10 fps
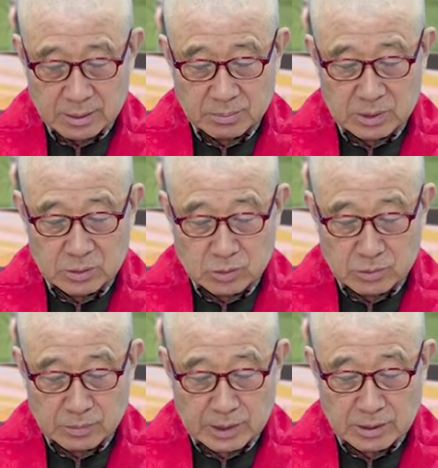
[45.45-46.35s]
뭐
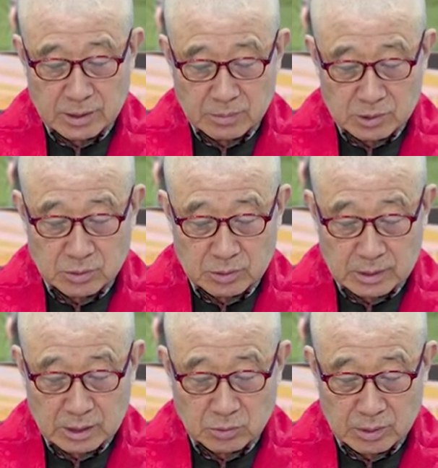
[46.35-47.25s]
요즘은 베트남에서도 이제
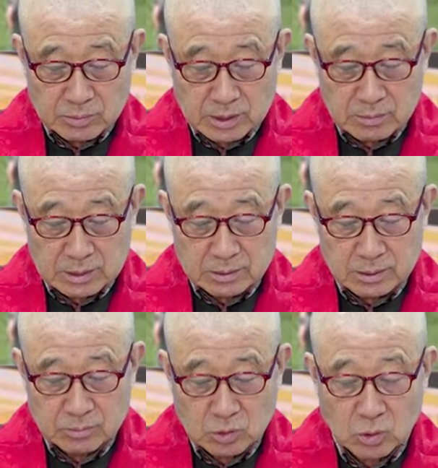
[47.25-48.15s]
가기도 합니다만은
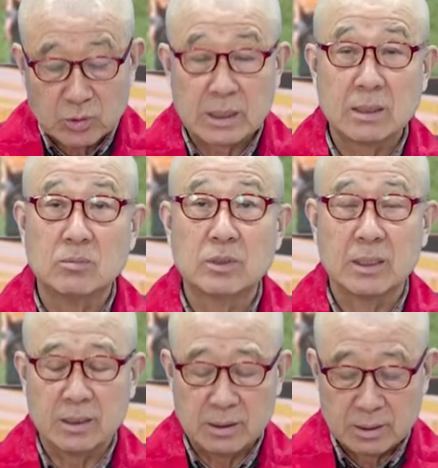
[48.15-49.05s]
지금 코로나
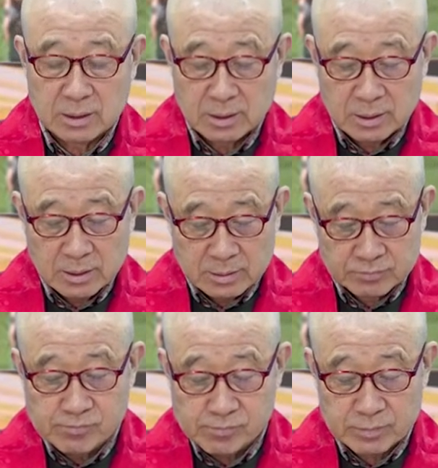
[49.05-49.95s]
때문에
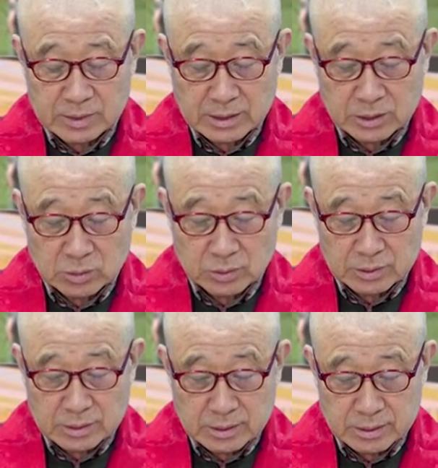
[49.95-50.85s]
다시 또
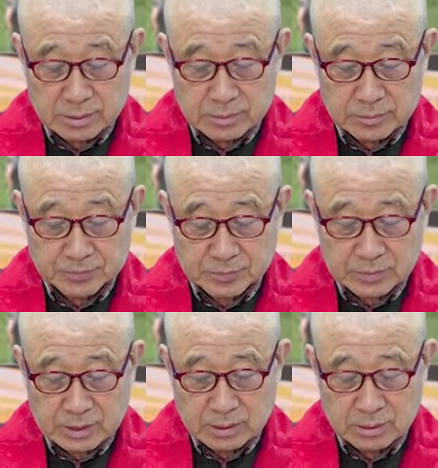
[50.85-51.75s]
이제
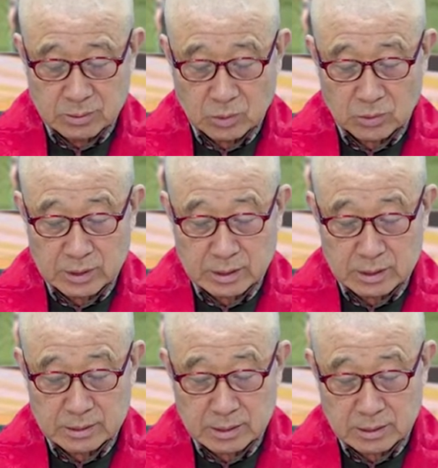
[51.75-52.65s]
그 코로나가
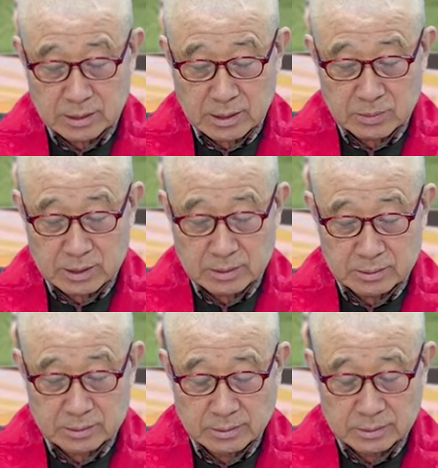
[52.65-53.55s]
이제
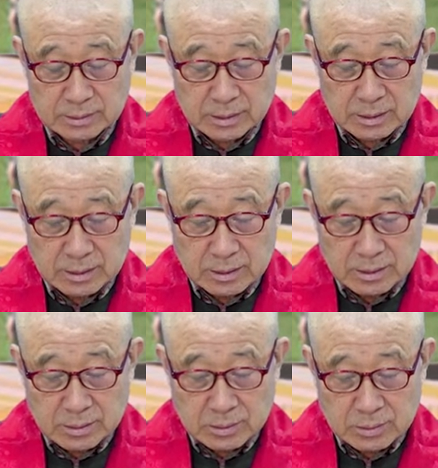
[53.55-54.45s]
끝나면은
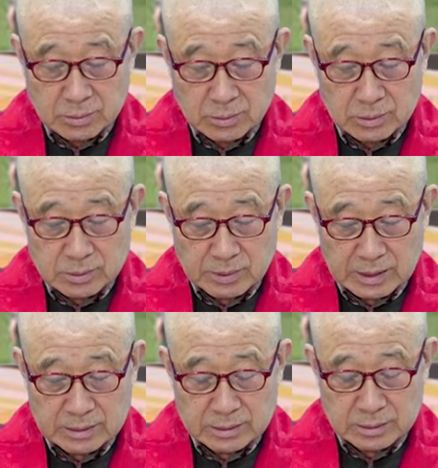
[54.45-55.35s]
또 이제
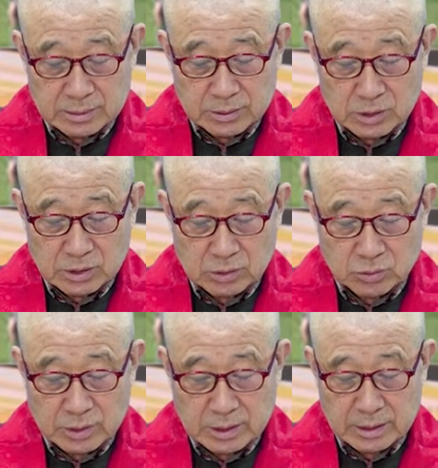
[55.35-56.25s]
많은 그 성지
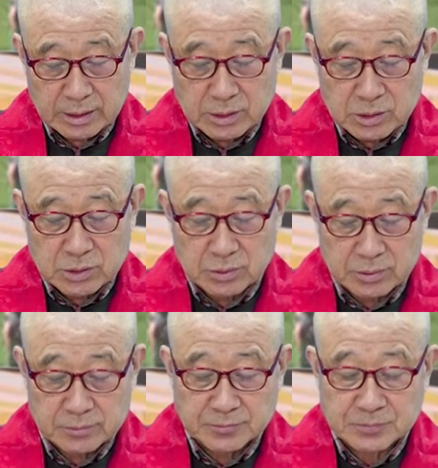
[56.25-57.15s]
순례를 가겠지요.